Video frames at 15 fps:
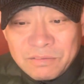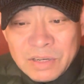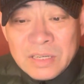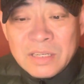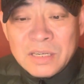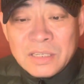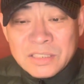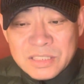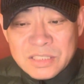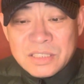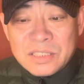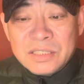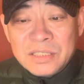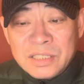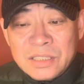文革
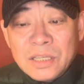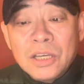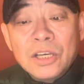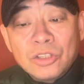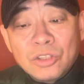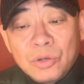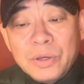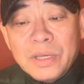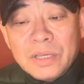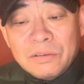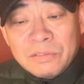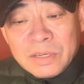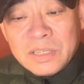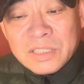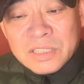事业推
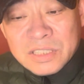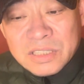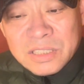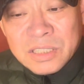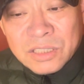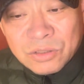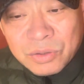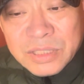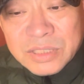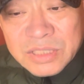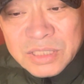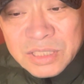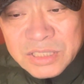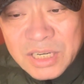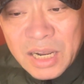文革事业推进
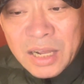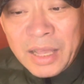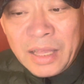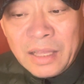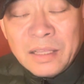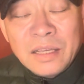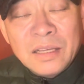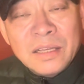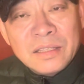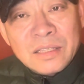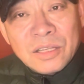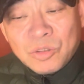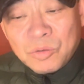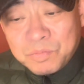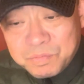的障碍。那
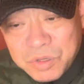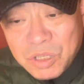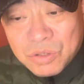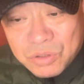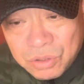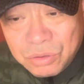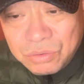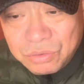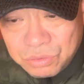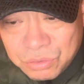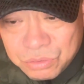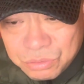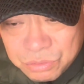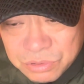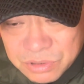都必须
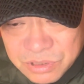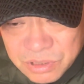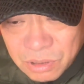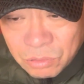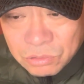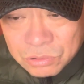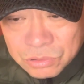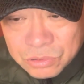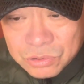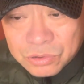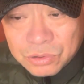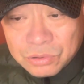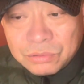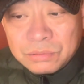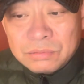予以扫
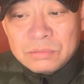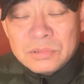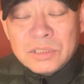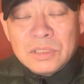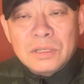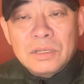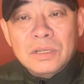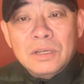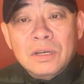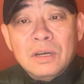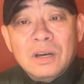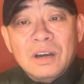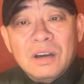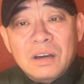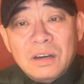除，
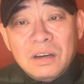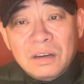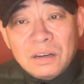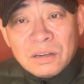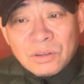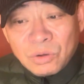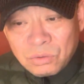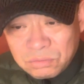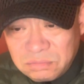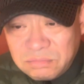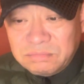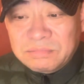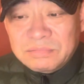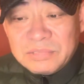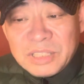贺龙
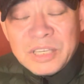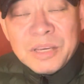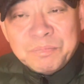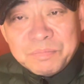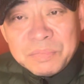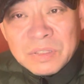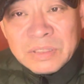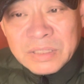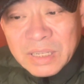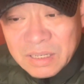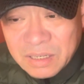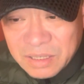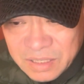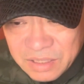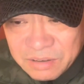也不
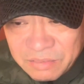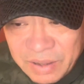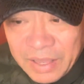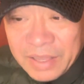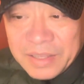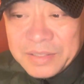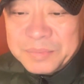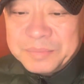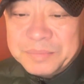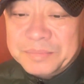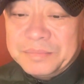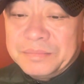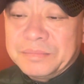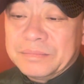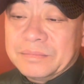能例外。
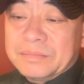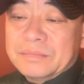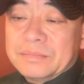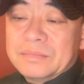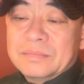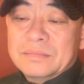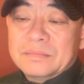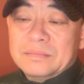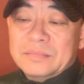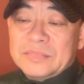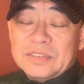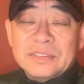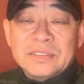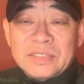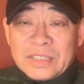
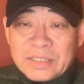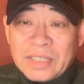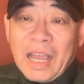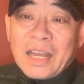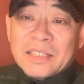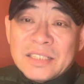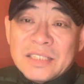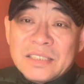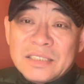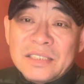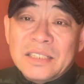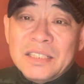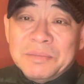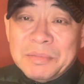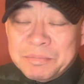在大政治
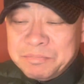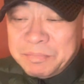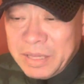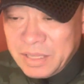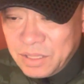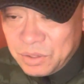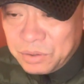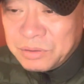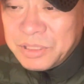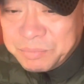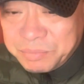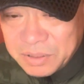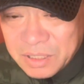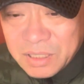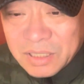里面，没有也
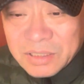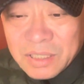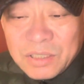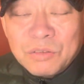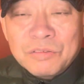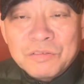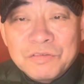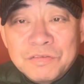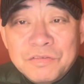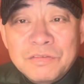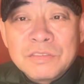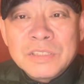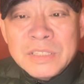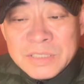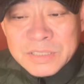不可能有
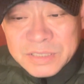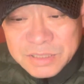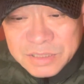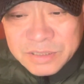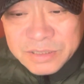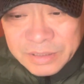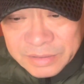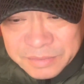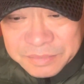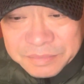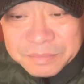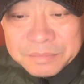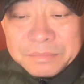妇人之仁。